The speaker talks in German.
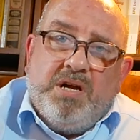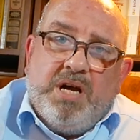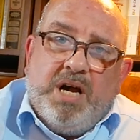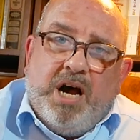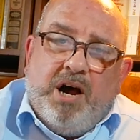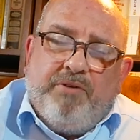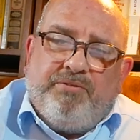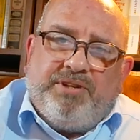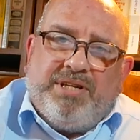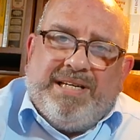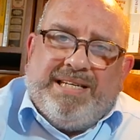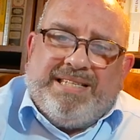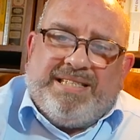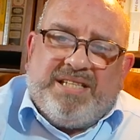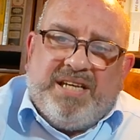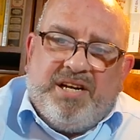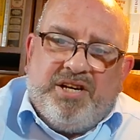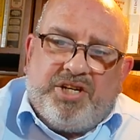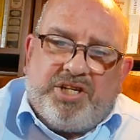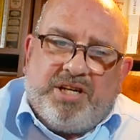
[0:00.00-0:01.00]
auf die
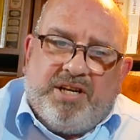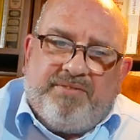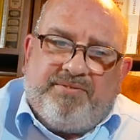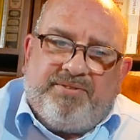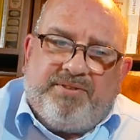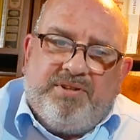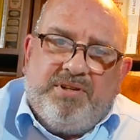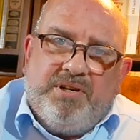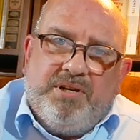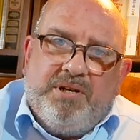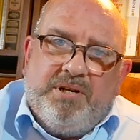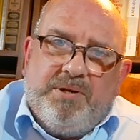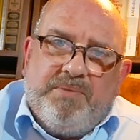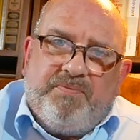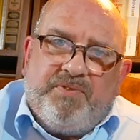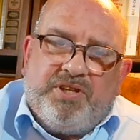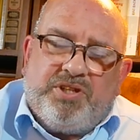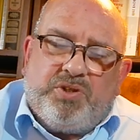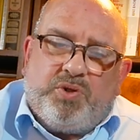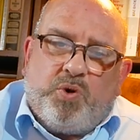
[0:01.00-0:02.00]
Gesellschaft,
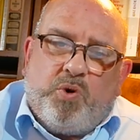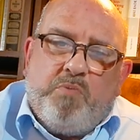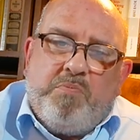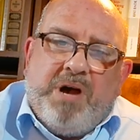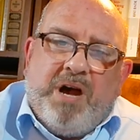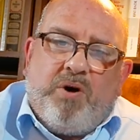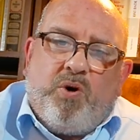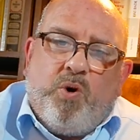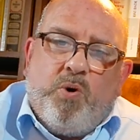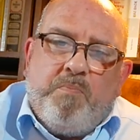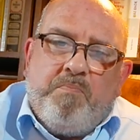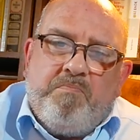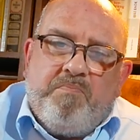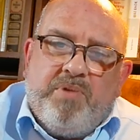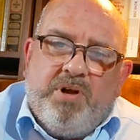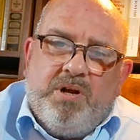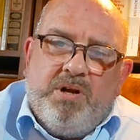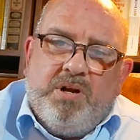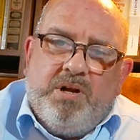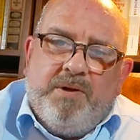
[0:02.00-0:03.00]
das Drumherum,
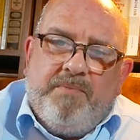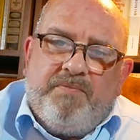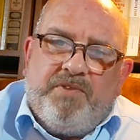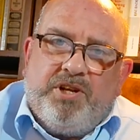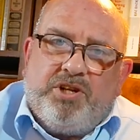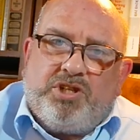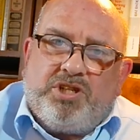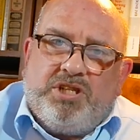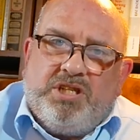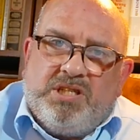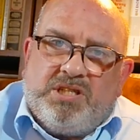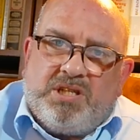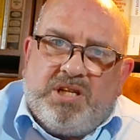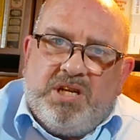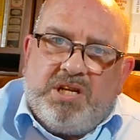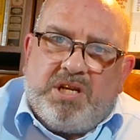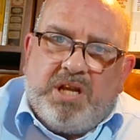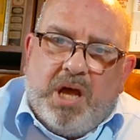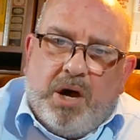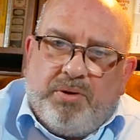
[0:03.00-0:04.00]
denn
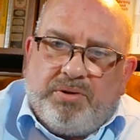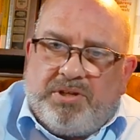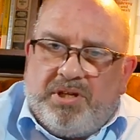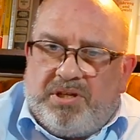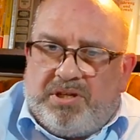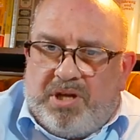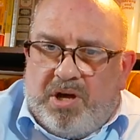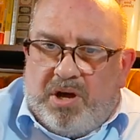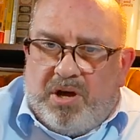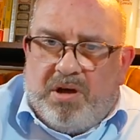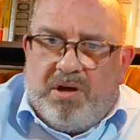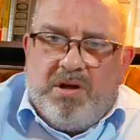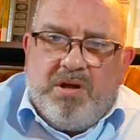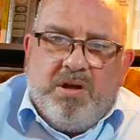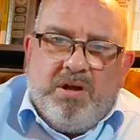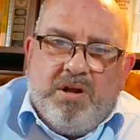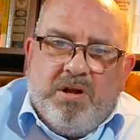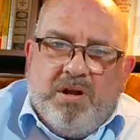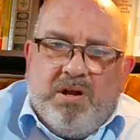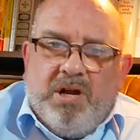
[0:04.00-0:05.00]
schließlich lautet der,
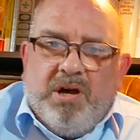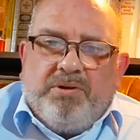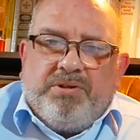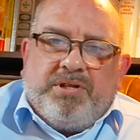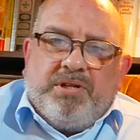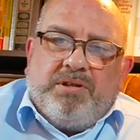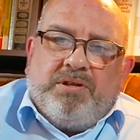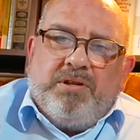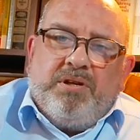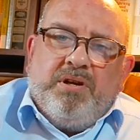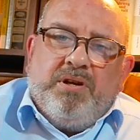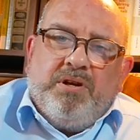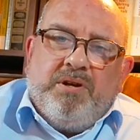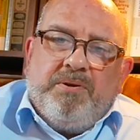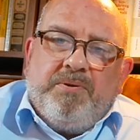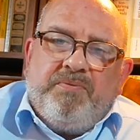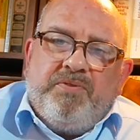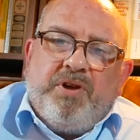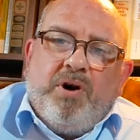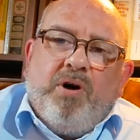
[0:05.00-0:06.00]
lautet, äh,
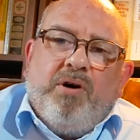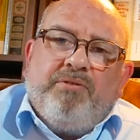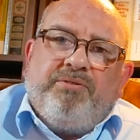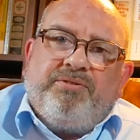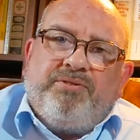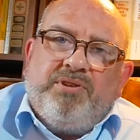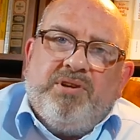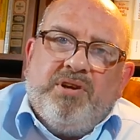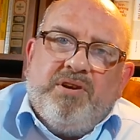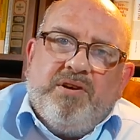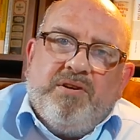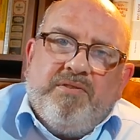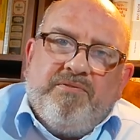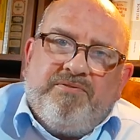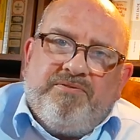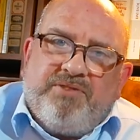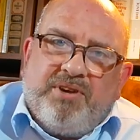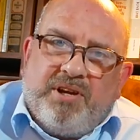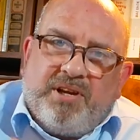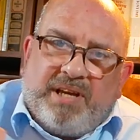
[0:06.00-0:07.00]
der oft
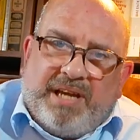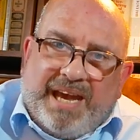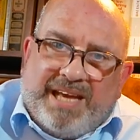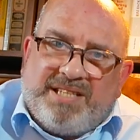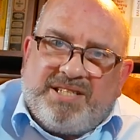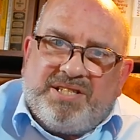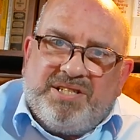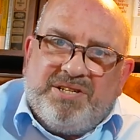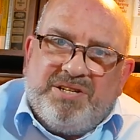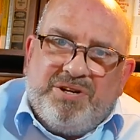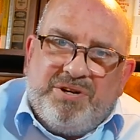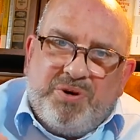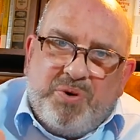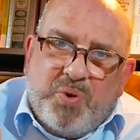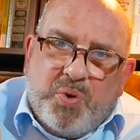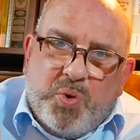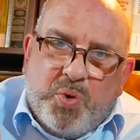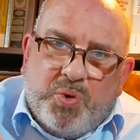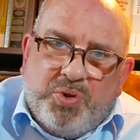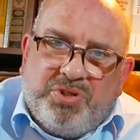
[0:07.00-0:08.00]
vergessene
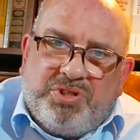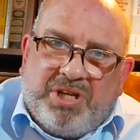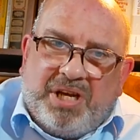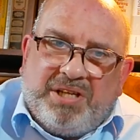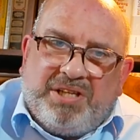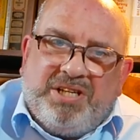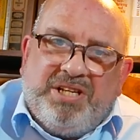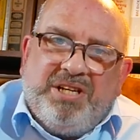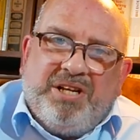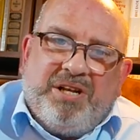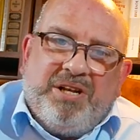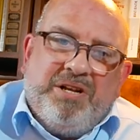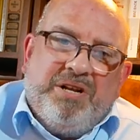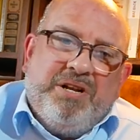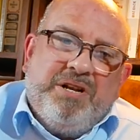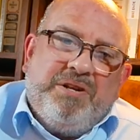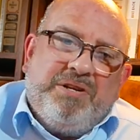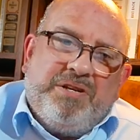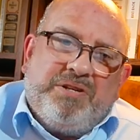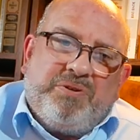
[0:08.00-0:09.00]
Untertitel
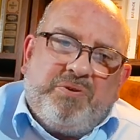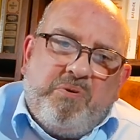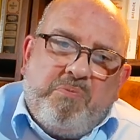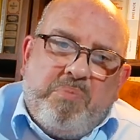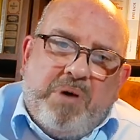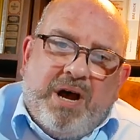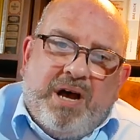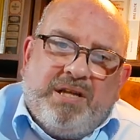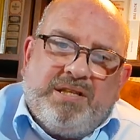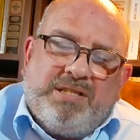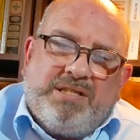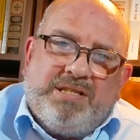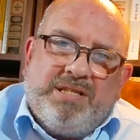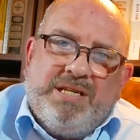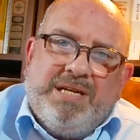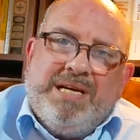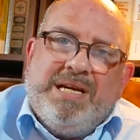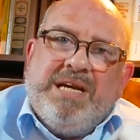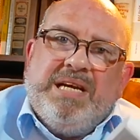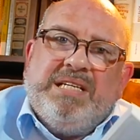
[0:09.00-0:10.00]
des Romans
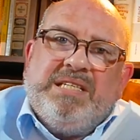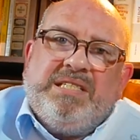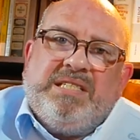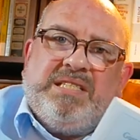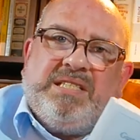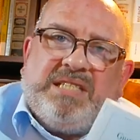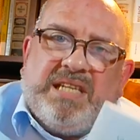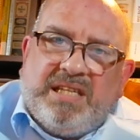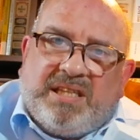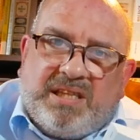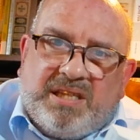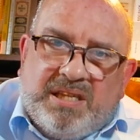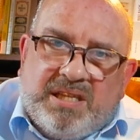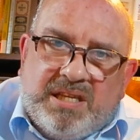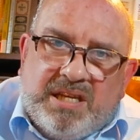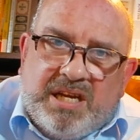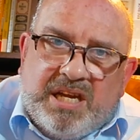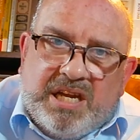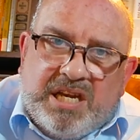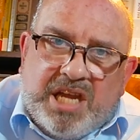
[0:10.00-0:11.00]
Sitten
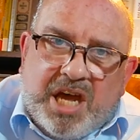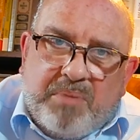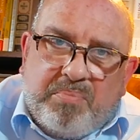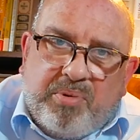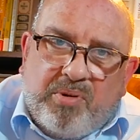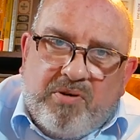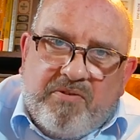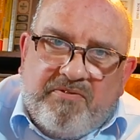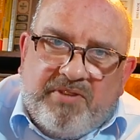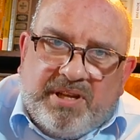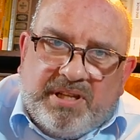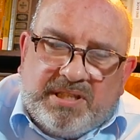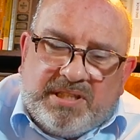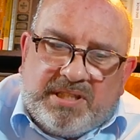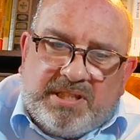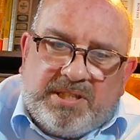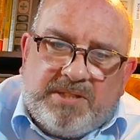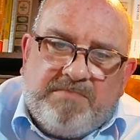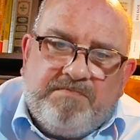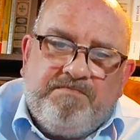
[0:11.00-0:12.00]
in der
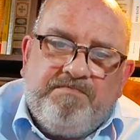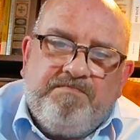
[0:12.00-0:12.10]
Provinz.